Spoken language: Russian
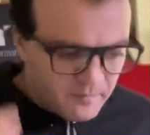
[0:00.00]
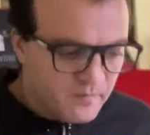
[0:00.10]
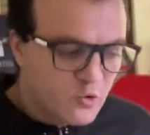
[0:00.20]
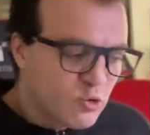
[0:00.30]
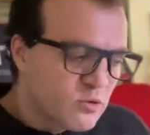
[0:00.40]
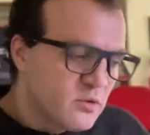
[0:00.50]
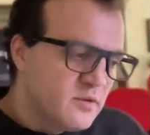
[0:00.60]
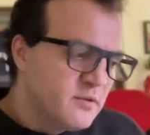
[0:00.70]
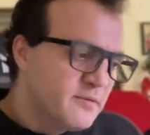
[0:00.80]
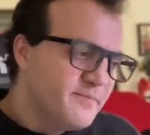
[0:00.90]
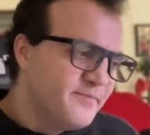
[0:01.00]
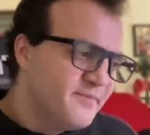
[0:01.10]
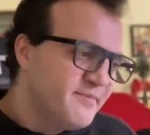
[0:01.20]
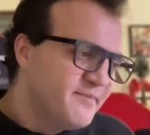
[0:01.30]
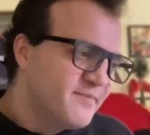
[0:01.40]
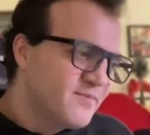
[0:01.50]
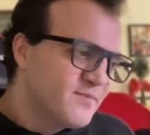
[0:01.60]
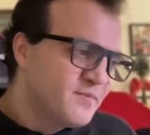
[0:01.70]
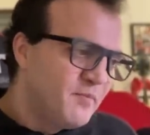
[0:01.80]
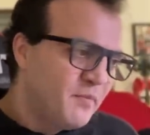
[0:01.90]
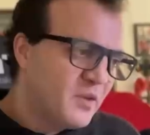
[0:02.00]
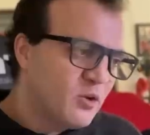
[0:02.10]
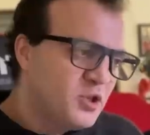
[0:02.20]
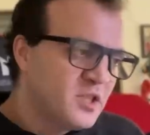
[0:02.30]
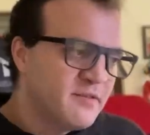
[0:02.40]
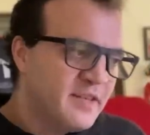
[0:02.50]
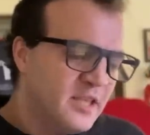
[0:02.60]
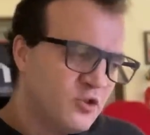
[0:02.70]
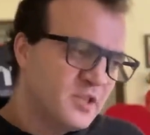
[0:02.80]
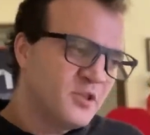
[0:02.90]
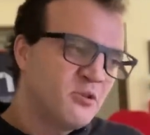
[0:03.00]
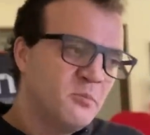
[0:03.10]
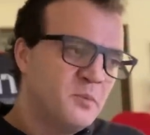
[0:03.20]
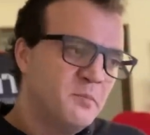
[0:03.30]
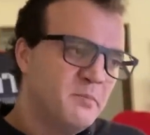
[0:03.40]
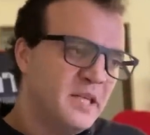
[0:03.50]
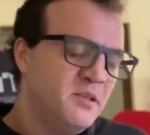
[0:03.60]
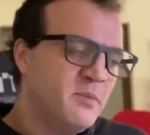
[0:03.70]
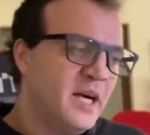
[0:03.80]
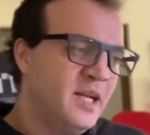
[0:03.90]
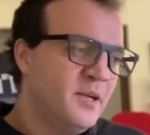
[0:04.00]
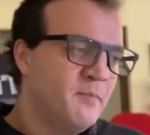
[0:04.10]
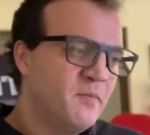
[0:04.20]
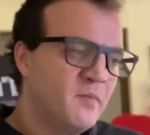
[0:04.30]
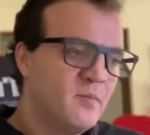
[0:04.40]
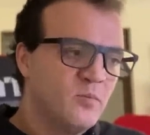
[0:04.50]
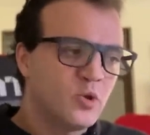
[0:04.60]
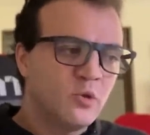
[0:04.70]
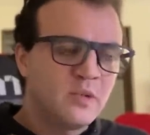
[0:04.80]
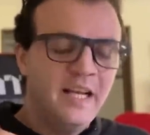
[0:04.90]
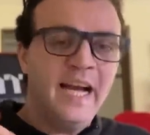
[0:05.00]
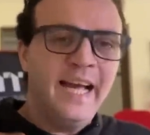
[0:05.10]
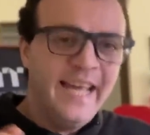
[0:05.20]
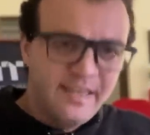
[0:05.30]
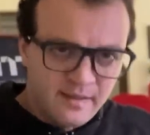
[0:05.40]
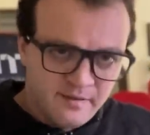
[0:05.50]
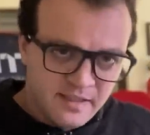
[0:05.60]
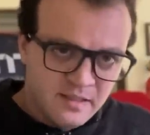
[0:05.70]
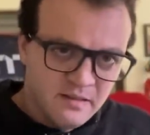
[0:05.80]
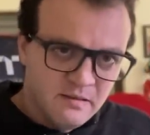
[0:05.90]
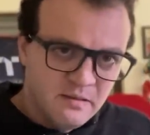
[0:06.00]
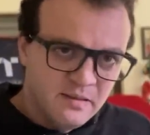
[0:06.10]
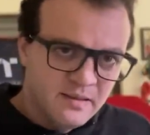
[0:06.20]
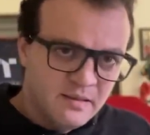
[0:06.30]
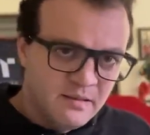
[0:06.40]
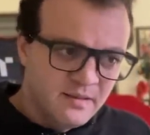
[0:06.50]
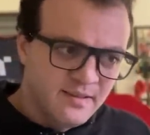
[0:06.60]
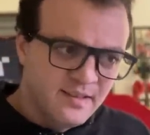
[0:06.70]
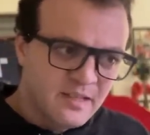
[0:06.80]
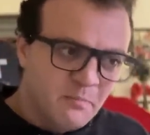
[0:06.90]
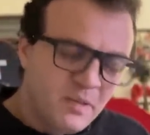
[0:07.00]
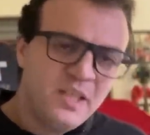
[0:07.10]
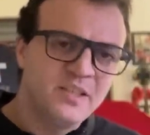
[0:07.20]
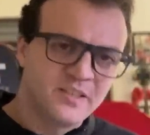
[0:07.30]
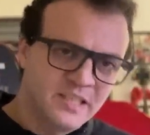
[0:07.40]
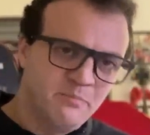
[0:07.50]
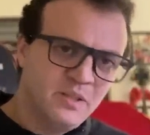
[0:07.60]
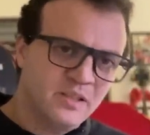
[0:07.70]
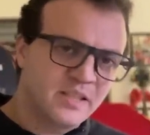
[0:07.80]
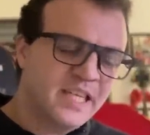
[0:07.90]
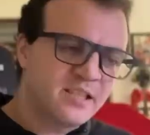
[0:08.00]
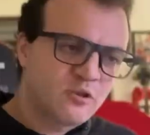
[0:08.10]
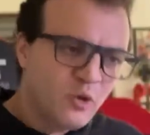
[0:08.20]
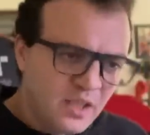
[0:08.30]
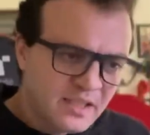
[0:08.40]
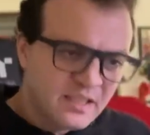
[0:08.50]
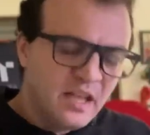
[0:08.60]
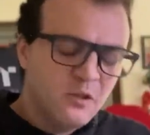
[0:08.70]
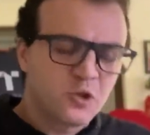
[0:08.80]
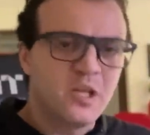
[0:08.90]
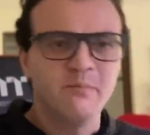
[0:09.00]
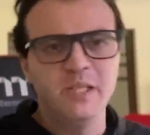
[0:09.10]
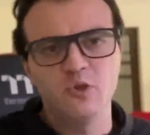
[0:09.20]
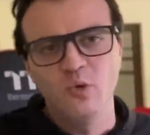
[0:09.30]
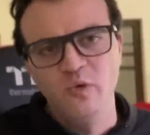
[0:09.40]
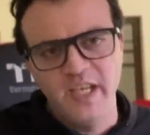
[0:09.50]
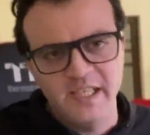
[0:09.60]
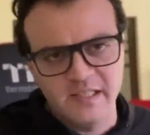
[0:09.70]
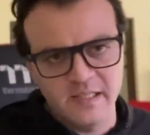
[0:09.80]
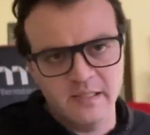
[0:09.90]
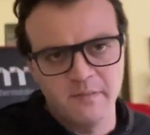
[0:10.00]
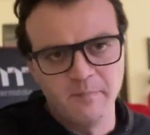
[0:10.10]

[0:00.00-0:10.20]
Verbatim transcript: Тут очень важно, чтобы понимали, что для этого компания Ripple настолько должна быть уверена,